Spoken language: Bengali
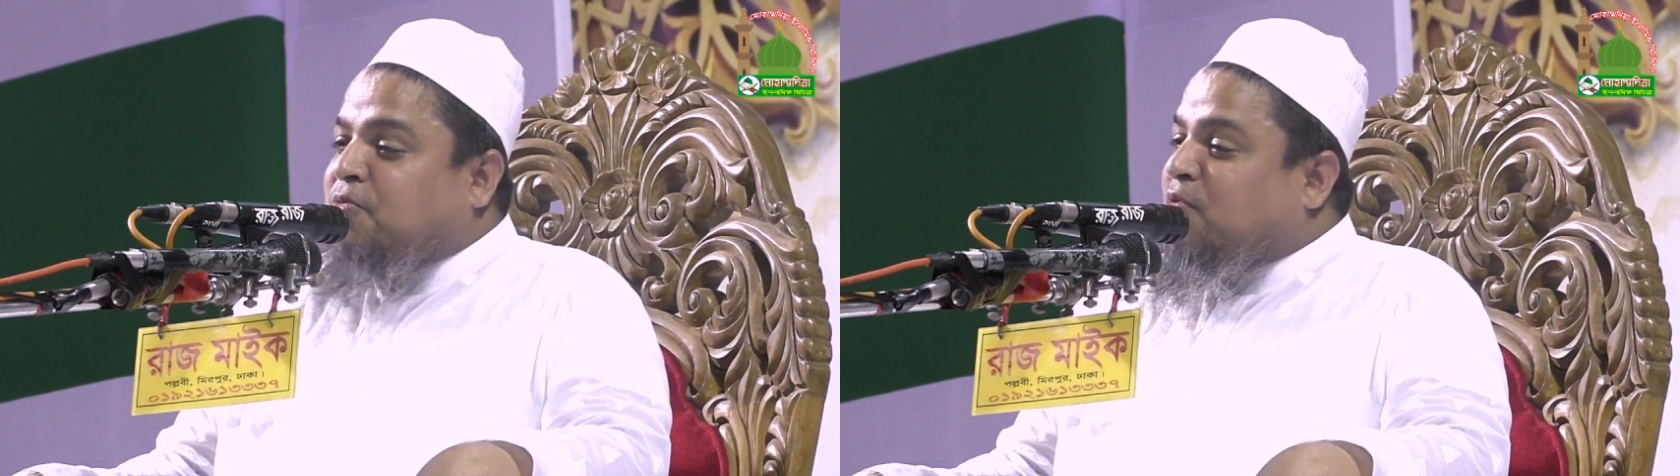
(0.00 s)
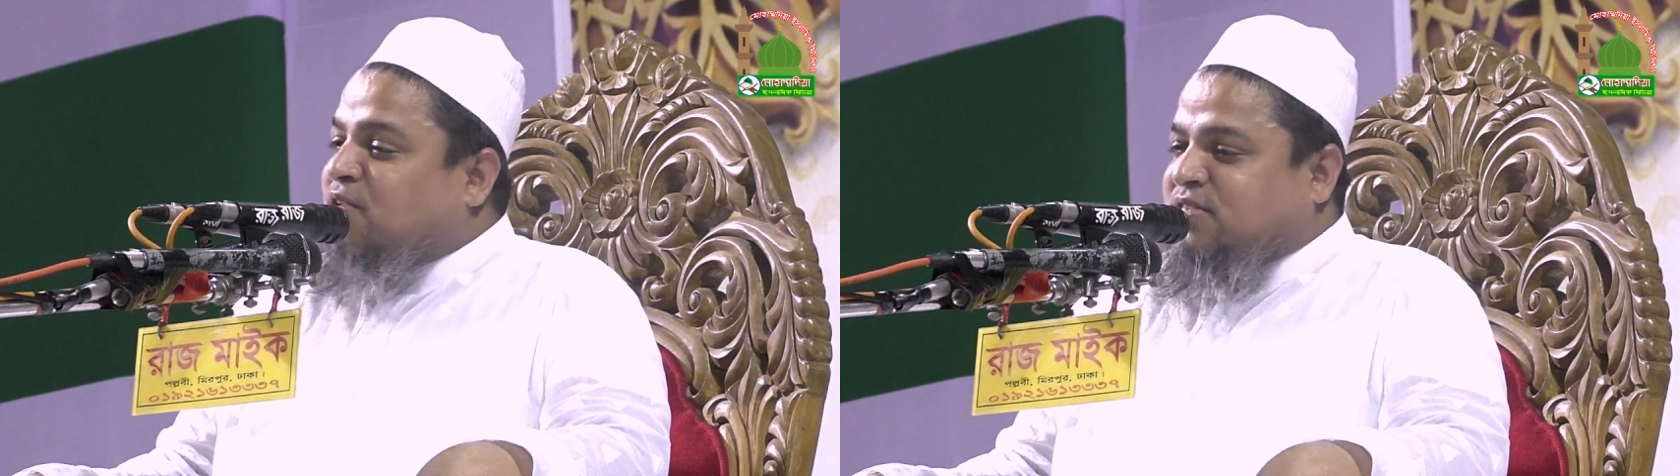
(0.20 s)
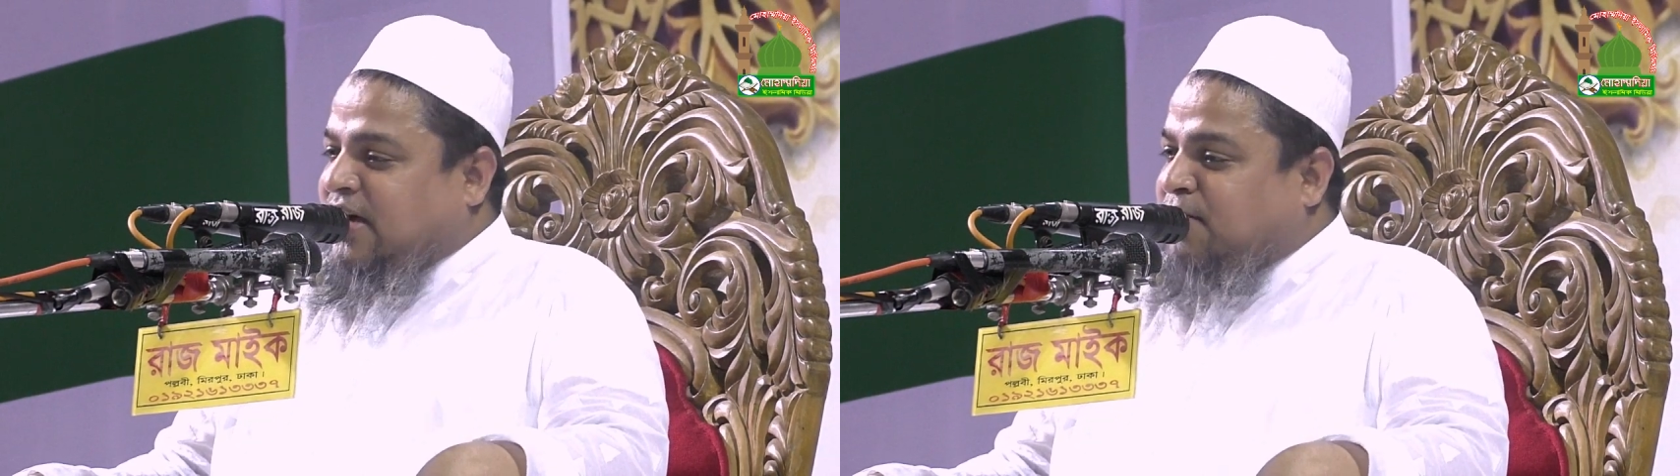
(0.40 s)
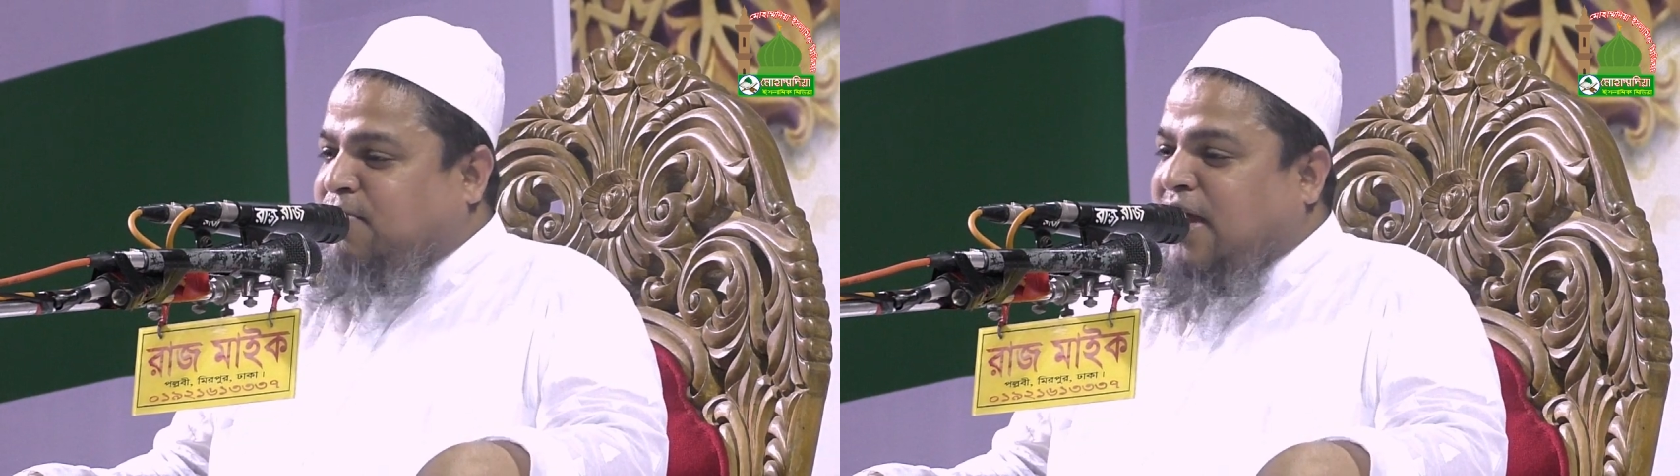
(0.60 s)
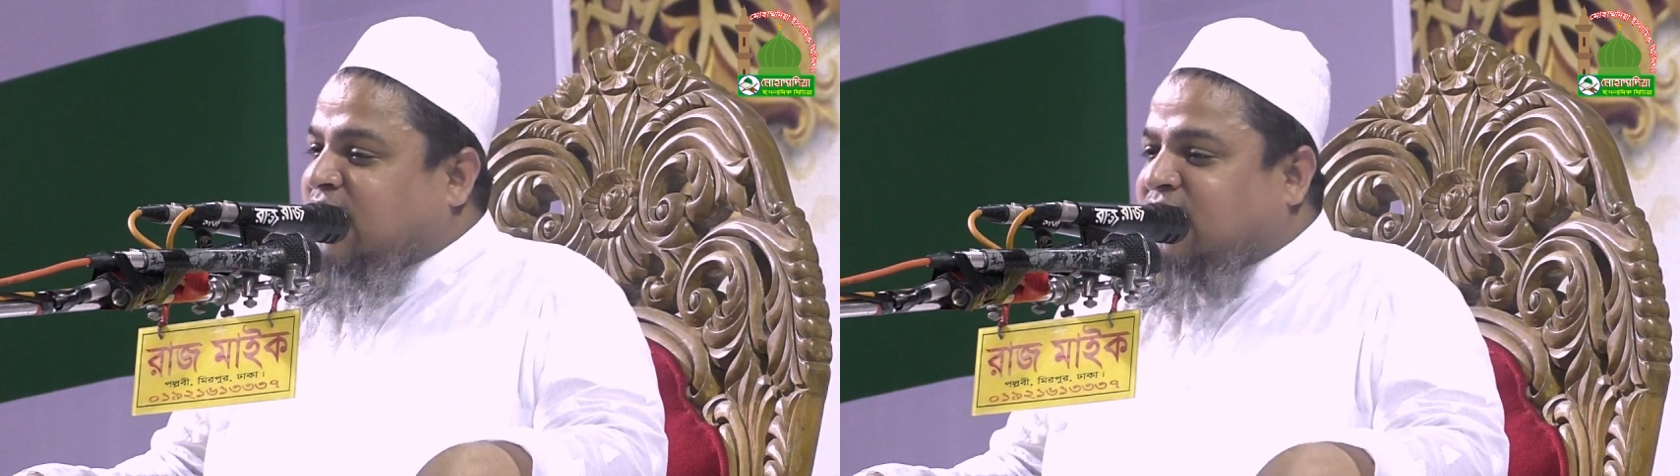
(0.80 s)
উমর যায়
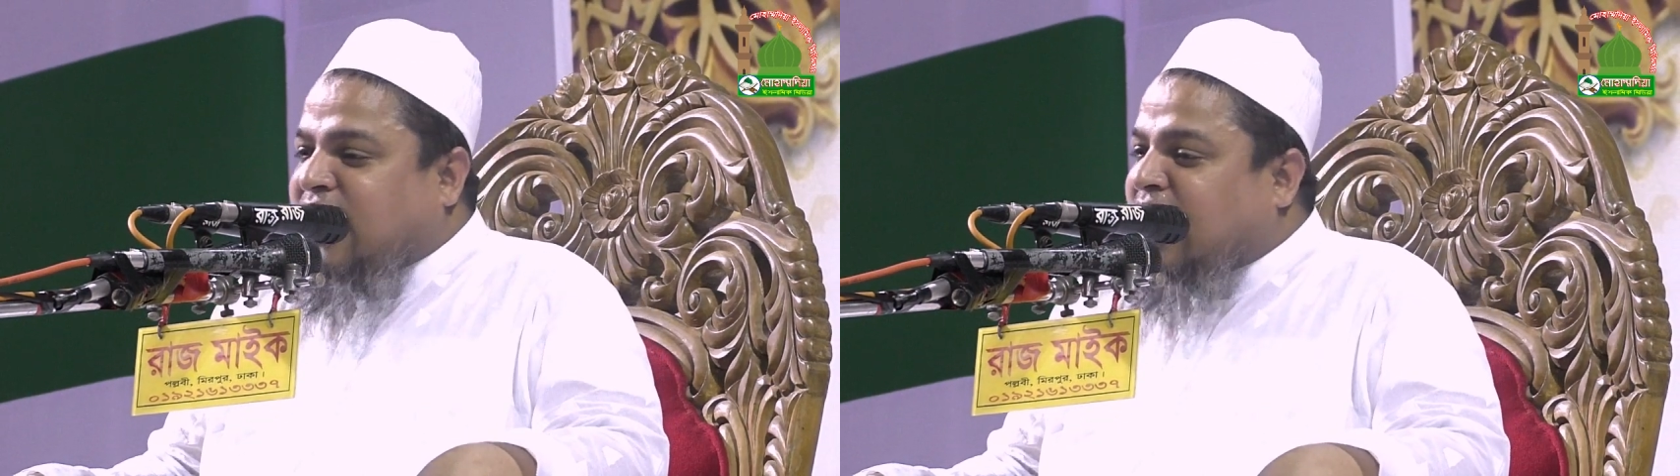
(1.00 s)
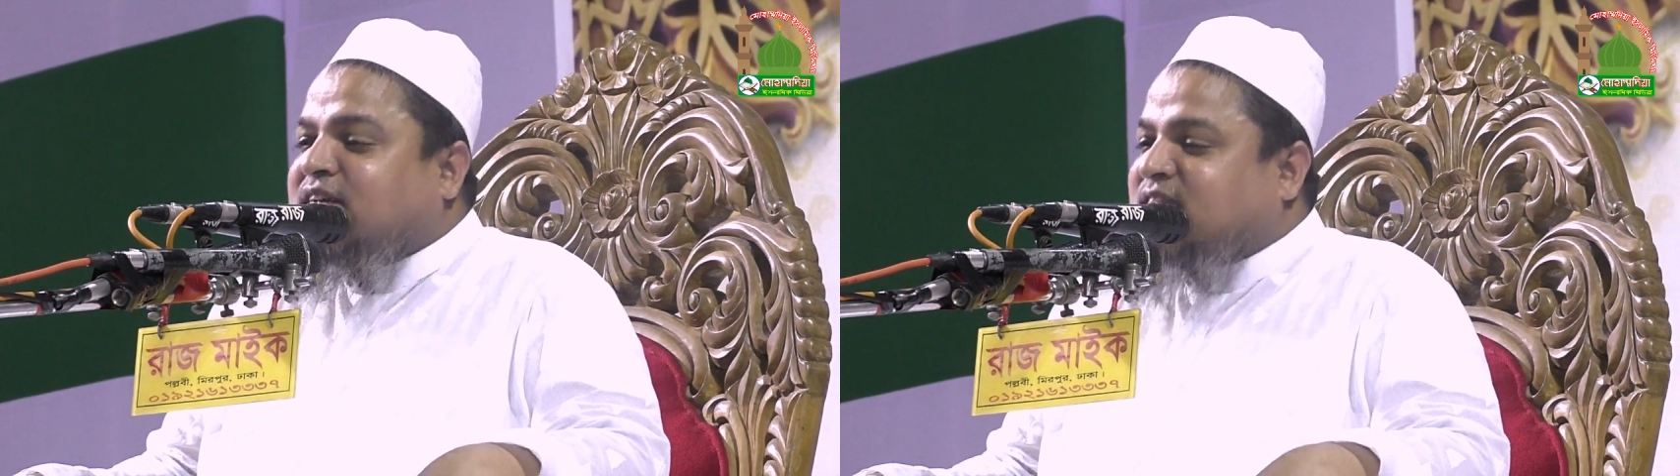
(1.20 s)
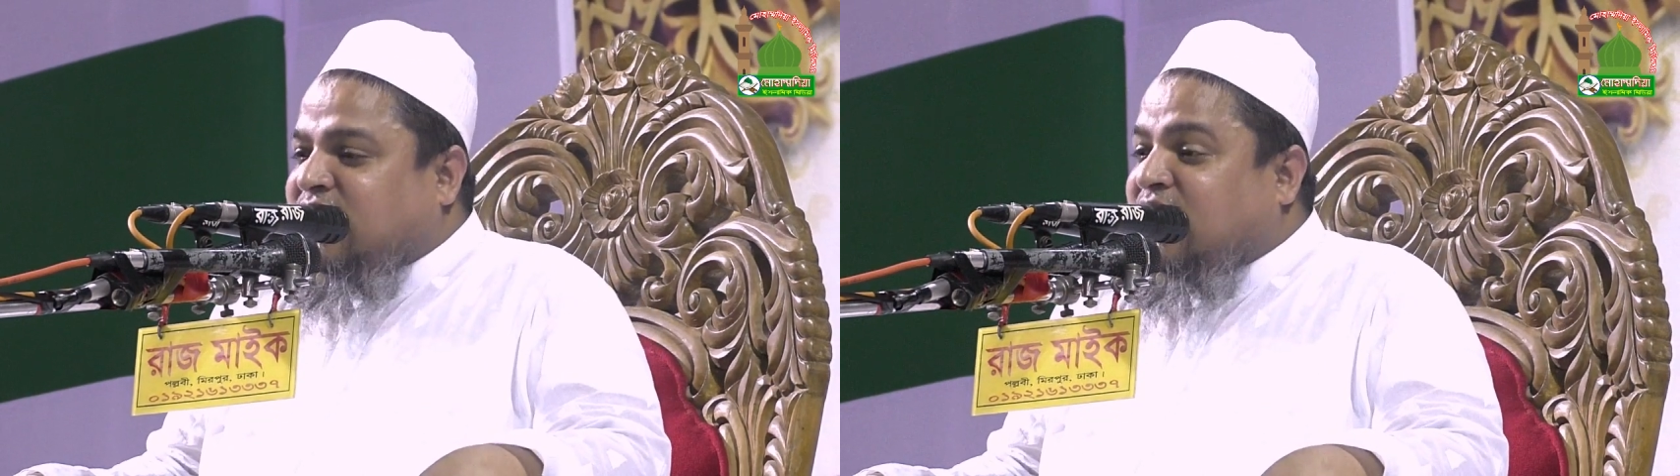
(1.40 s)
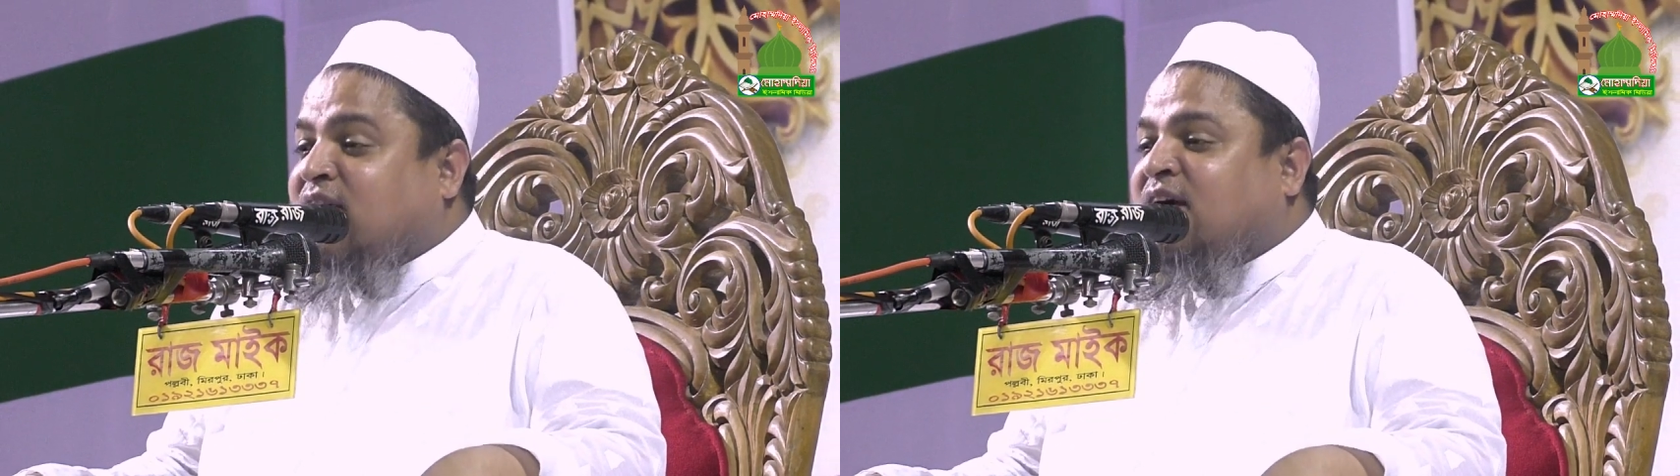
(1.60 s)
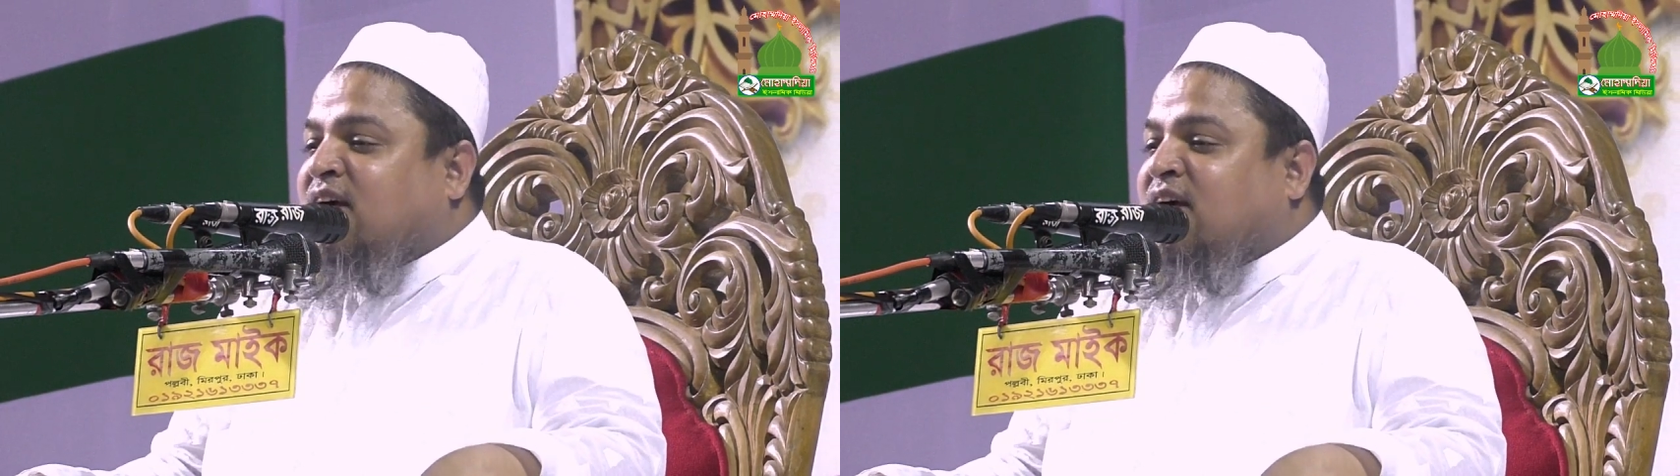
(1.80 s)
মাঠে দাঁড়াইছে